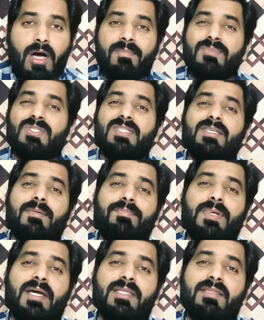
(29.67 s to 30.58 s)
हम सीसा
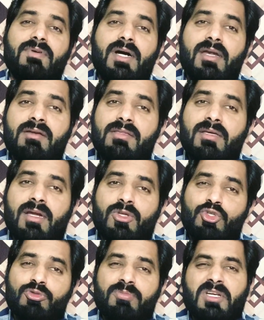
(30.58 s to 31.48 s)
पिलाई दीवार की तरह
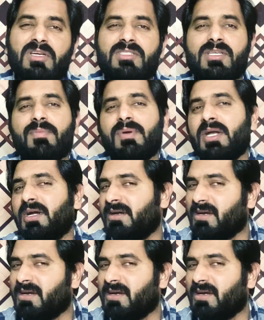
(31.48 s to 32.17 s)
दुश्मन के सामने